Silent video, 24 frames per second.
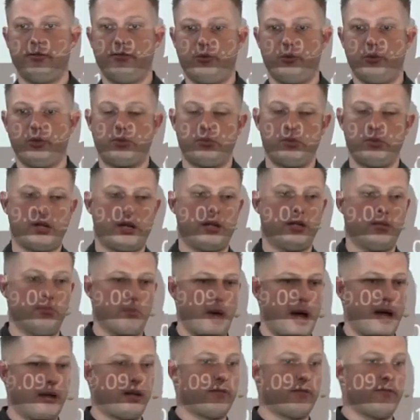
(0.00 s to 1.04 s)
wo ich mich an
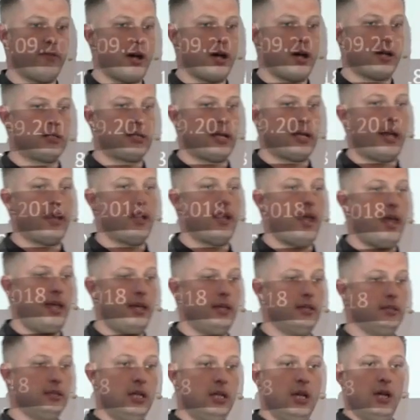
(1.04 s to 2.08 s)
Markenware
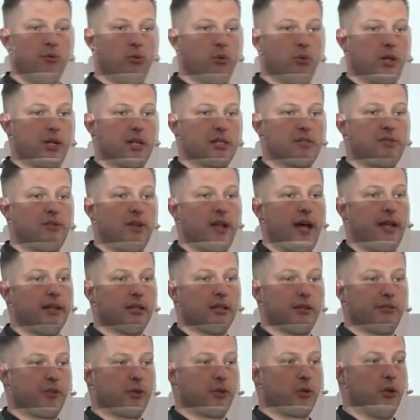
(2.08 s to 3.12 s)
dranhänge, wo noch ganz viele
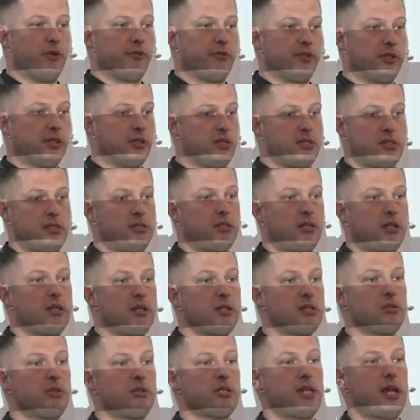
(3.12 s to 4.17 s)
andere Verkäufer drin sind, kriege
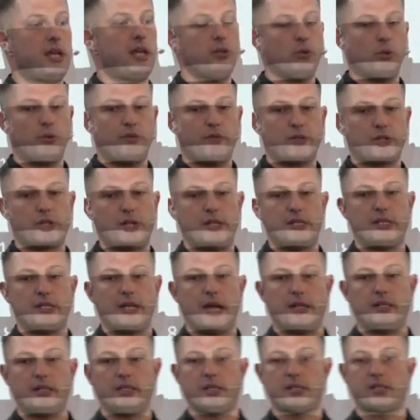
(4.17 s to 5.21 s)
ich solche Änderungen wahrscheinlich
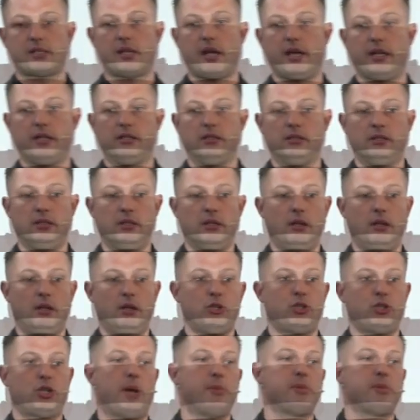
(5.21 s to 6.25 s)
gar nicht erst rein.
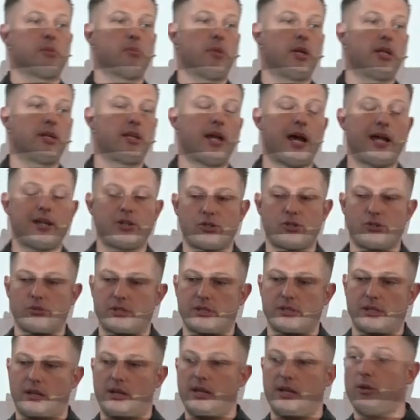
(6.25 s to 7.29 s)
Schreibe ich es in meine
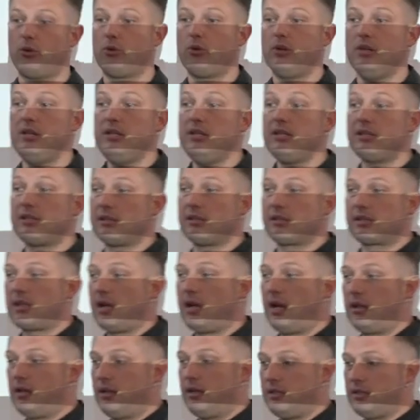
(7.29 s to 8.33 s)
Datenschutzerklärung, liest es
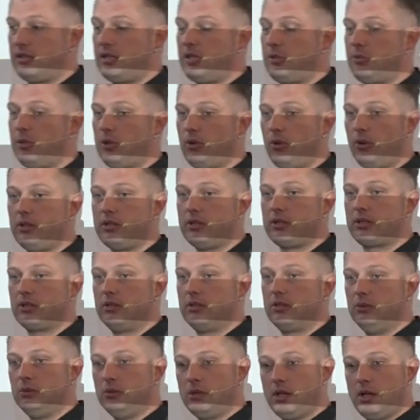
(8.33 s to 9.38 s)
keiner, ist nicht mehr deutlich
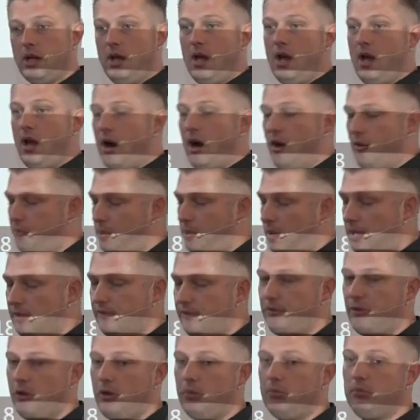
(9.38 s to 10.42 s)
genug. Auf
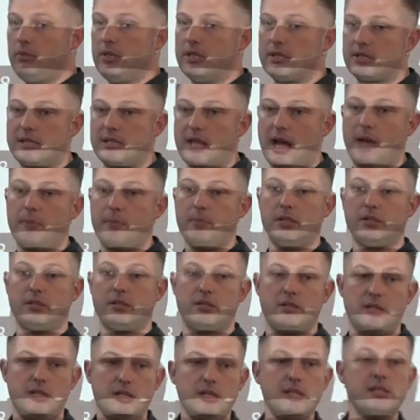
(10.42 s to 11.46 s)
Plattformen ist damit
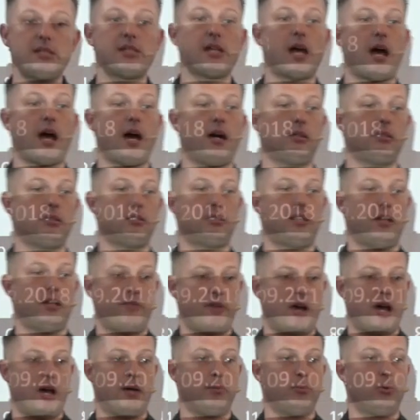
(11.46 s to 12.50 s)
diese Art der
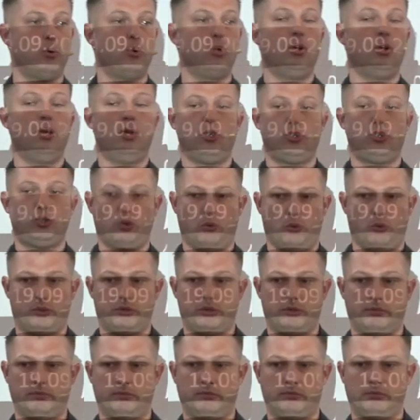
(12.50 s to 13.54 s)
Werbung
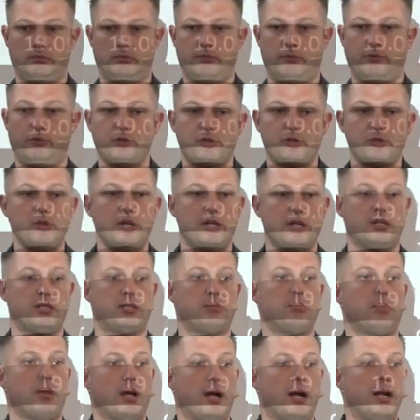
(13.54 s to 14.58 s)
tot funktioniert nicht
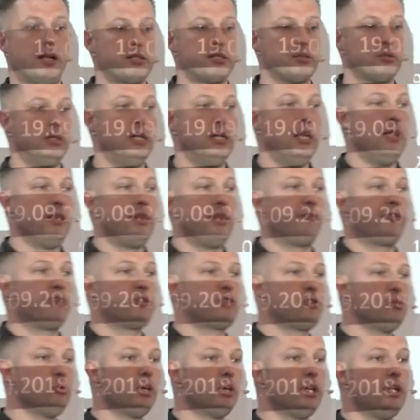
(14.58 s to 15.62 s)
mehr. Also der
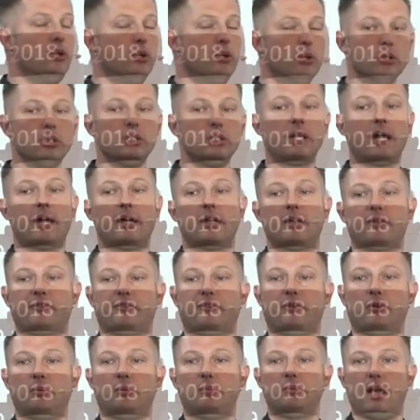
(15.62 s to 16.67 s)
Versuch, in irgendeiner
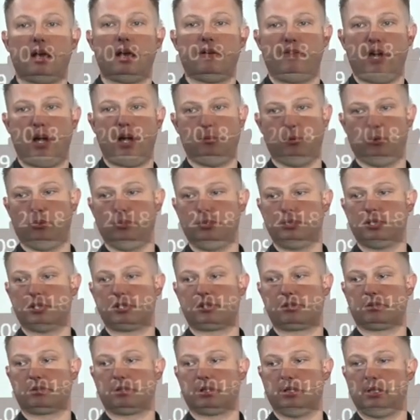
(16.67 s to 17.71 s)
Form da Werbung
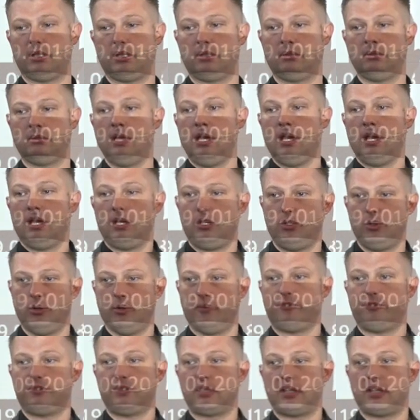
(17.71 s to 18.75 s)
unterzukriegen,
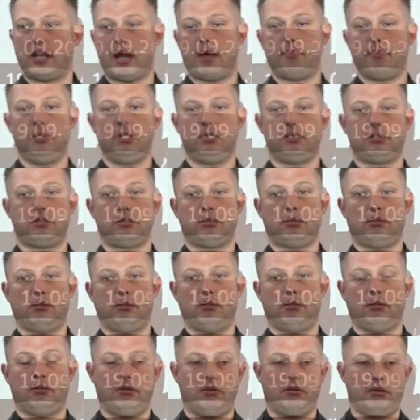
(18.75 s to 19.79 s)
dürfte damit
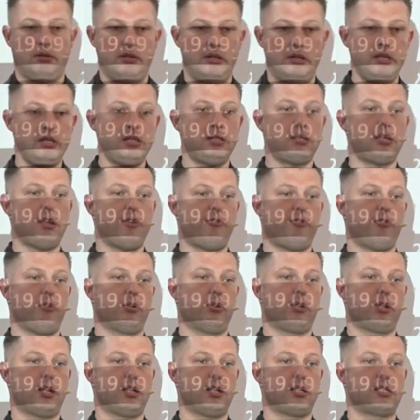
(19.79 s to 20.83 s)
nicht
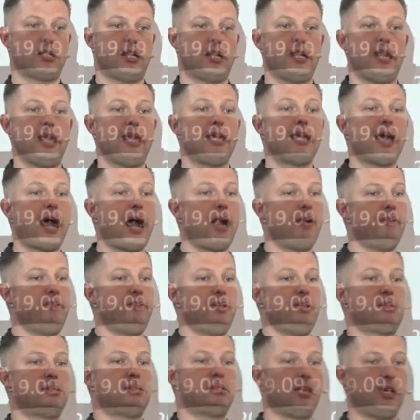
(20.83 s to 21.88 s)
erfolgreich sein, egal wie
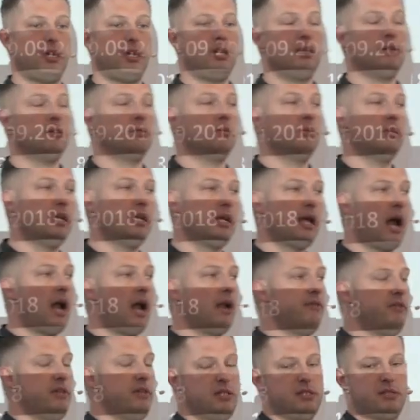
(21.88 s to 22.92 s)
ich es drehe und
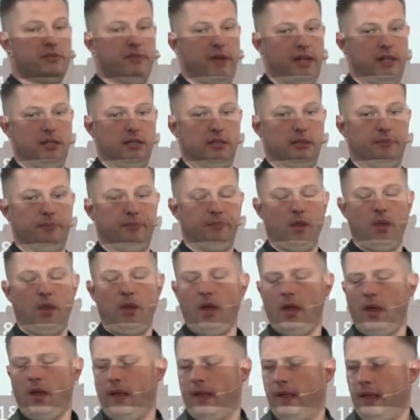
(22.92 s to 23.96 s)
egal wie ich es wende.
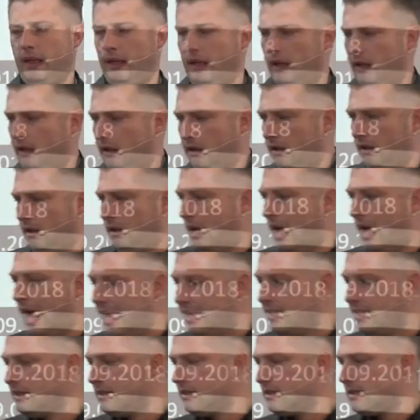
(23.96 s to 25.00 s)

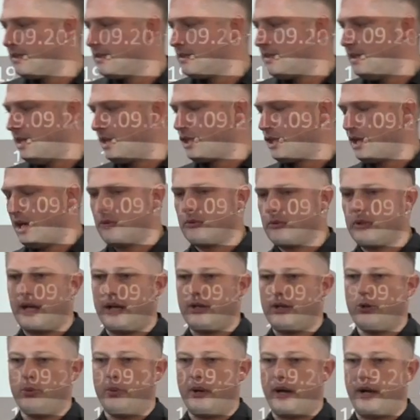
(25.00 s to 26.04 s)
Eigentlich ist die Entscheidung
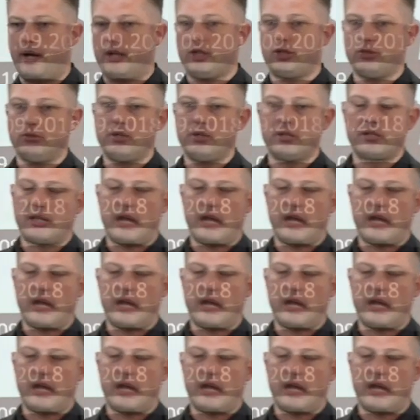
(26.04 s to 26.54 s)
keine Überraschung. Es